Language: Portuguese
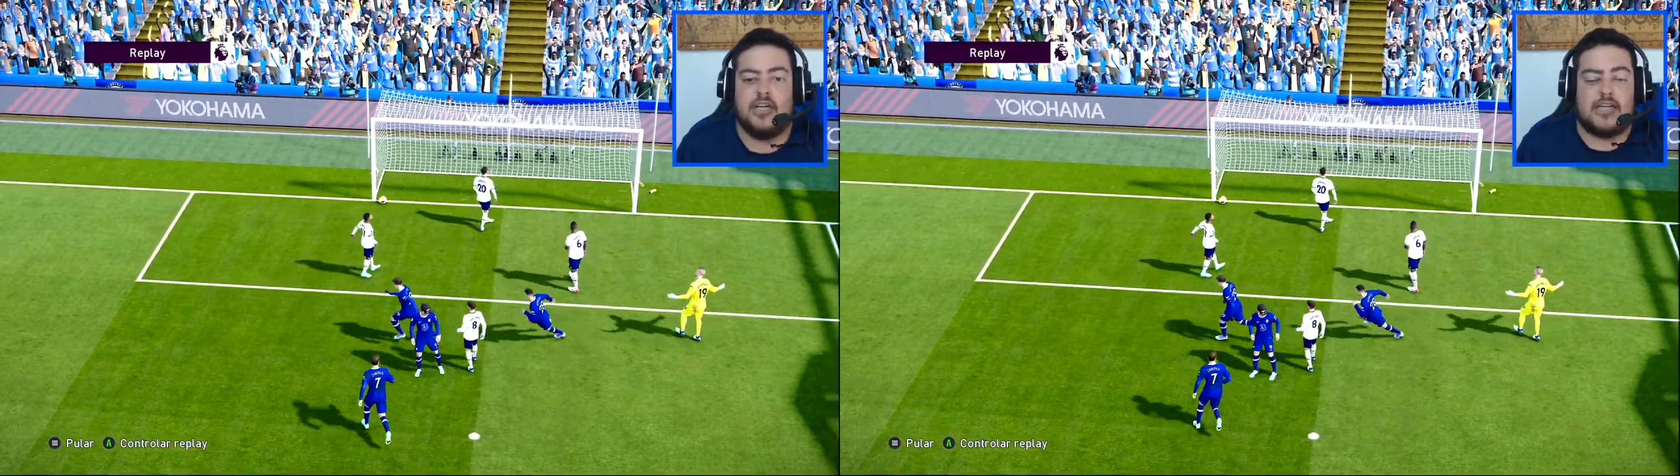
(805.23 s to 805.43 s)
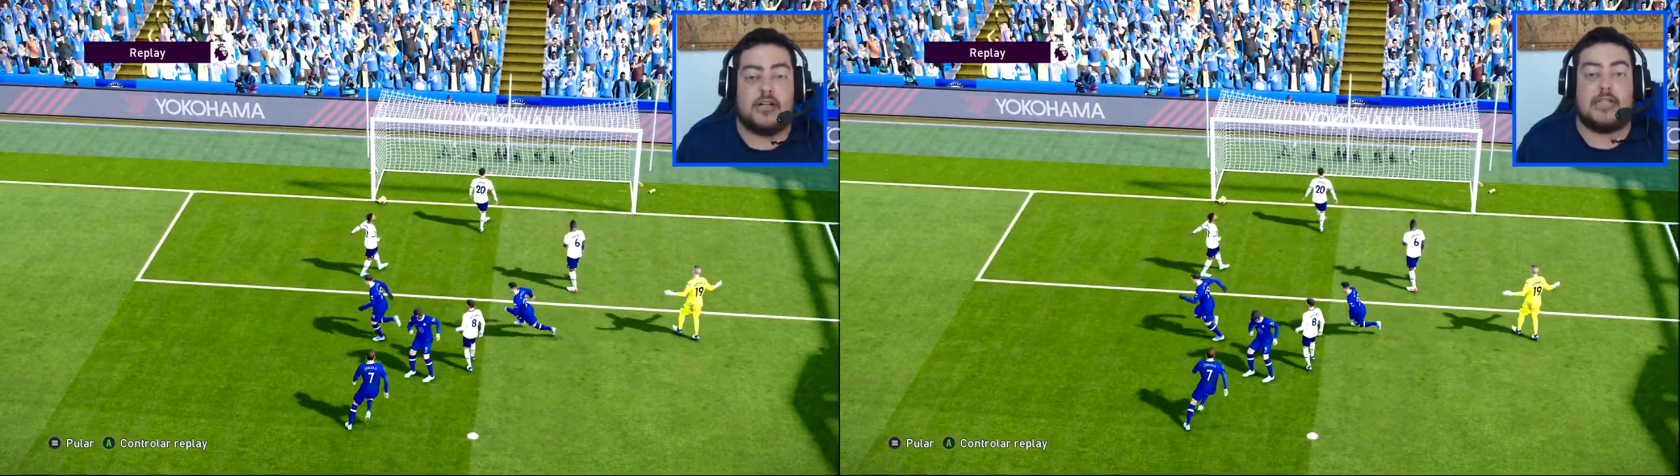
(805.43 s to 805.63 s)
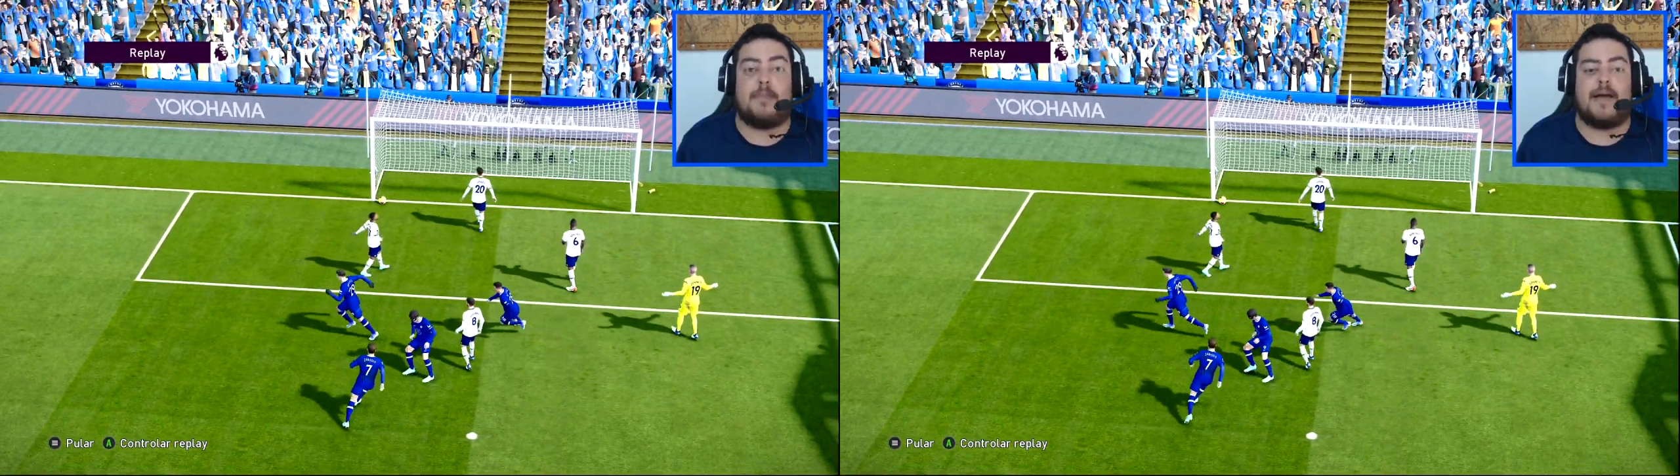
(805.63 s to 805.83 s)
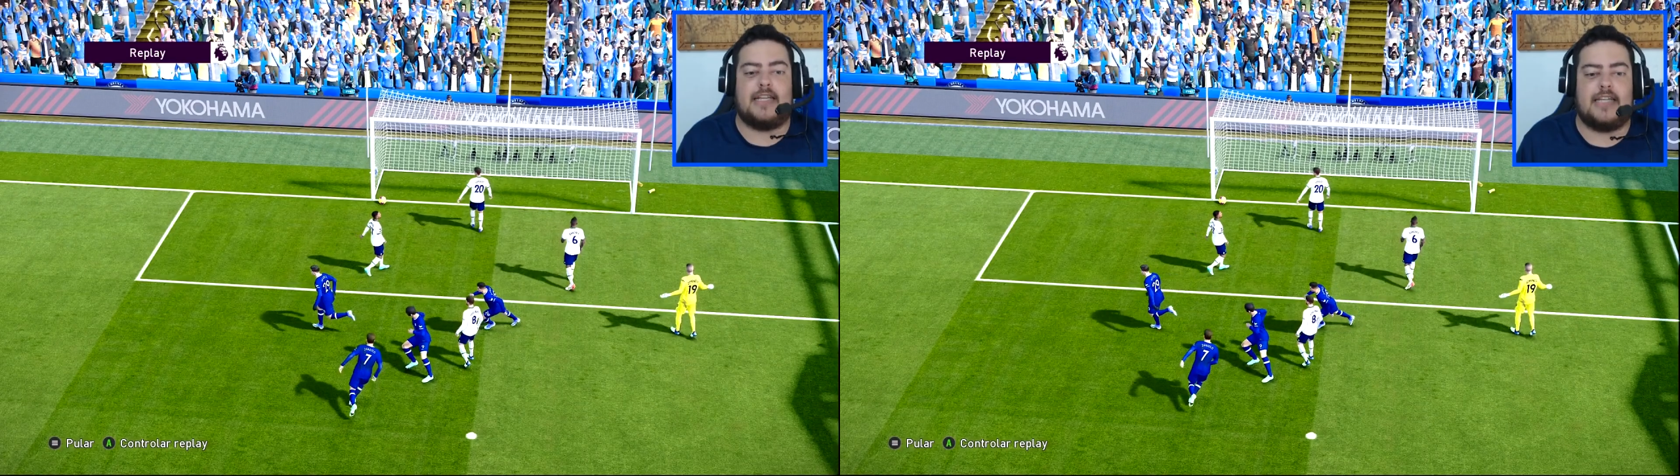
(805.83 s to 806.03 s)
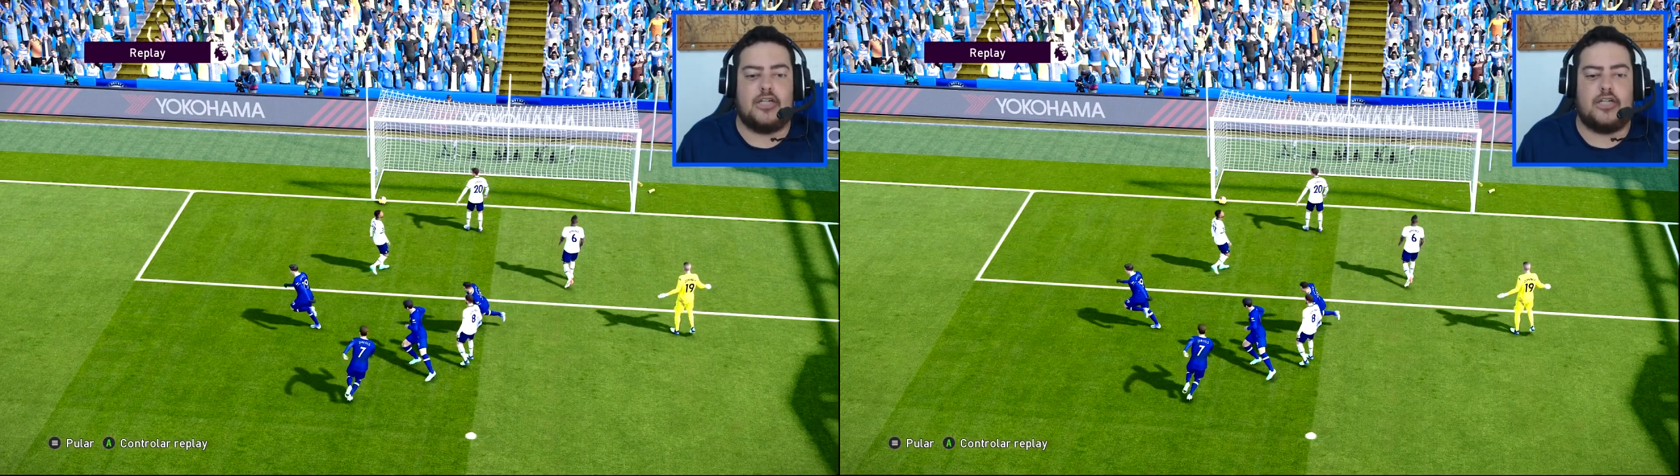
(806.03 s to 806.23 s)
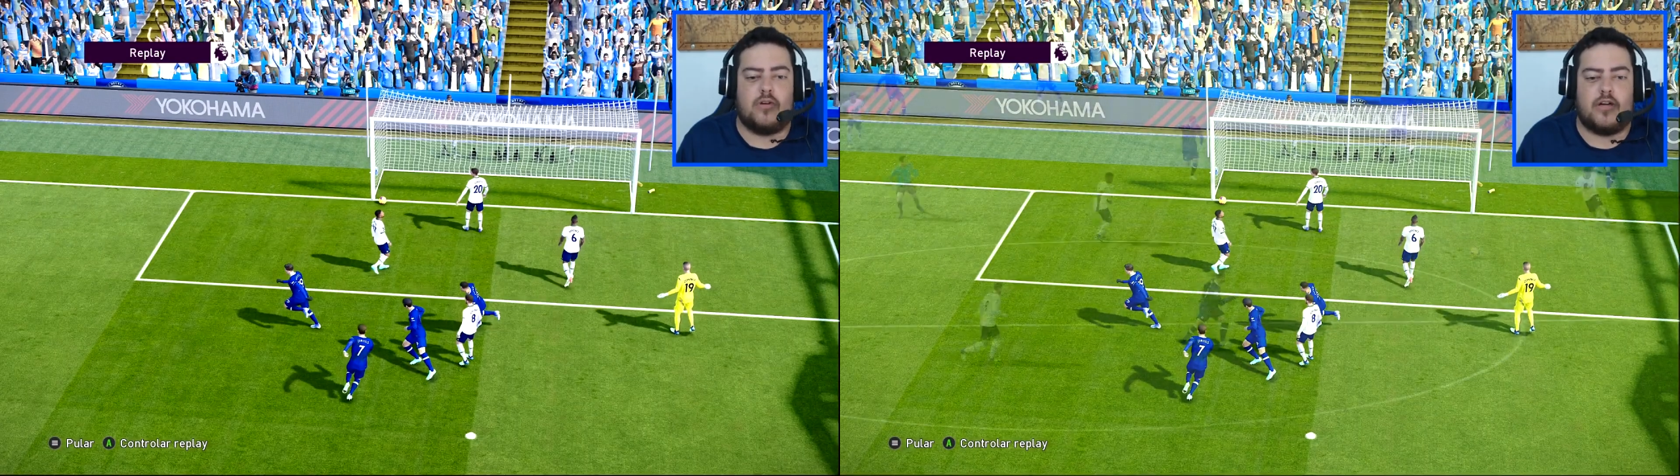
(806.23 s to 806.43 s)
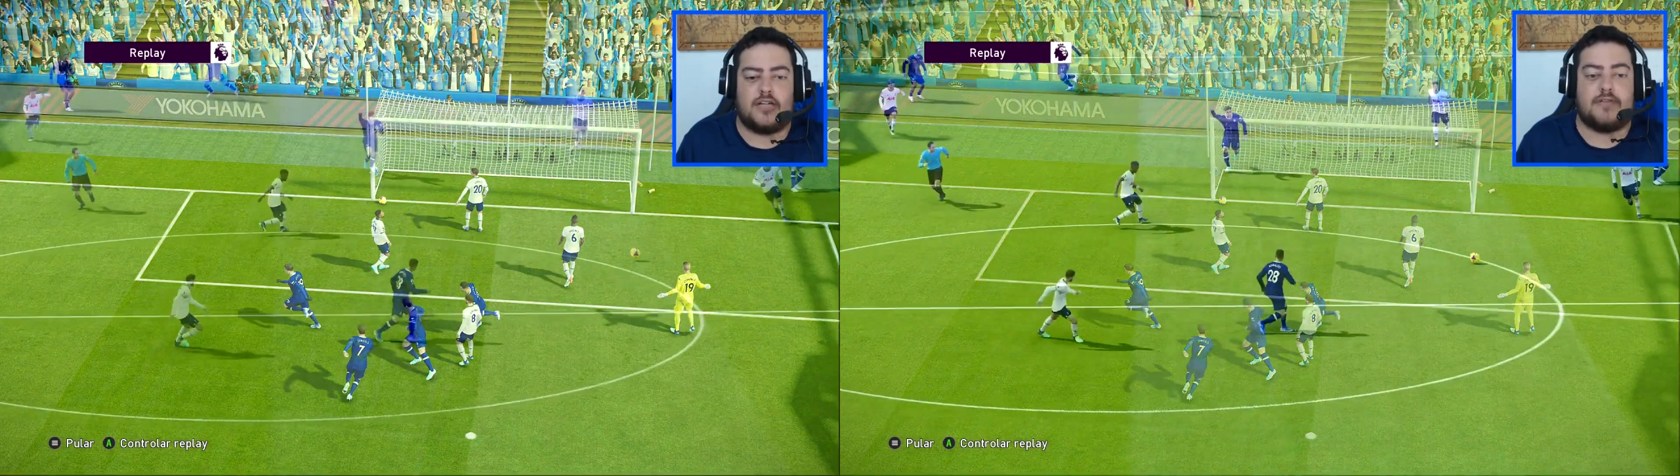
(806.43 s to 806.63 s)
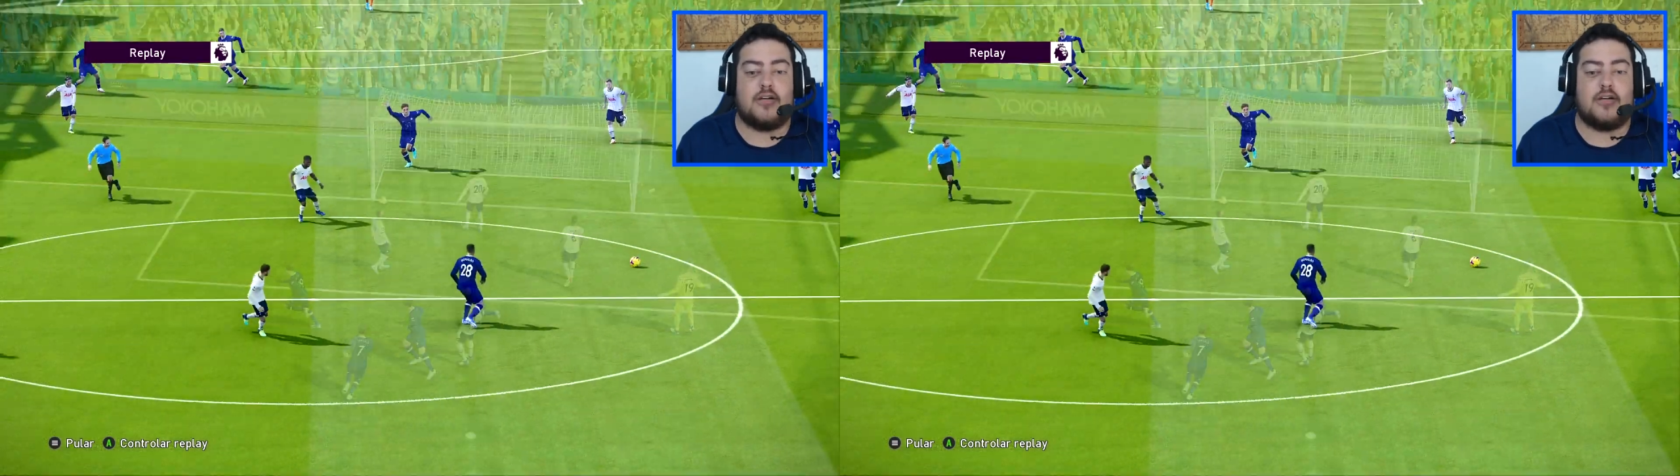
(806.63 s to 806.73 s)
Esse negócio de aparecer em jogo grande,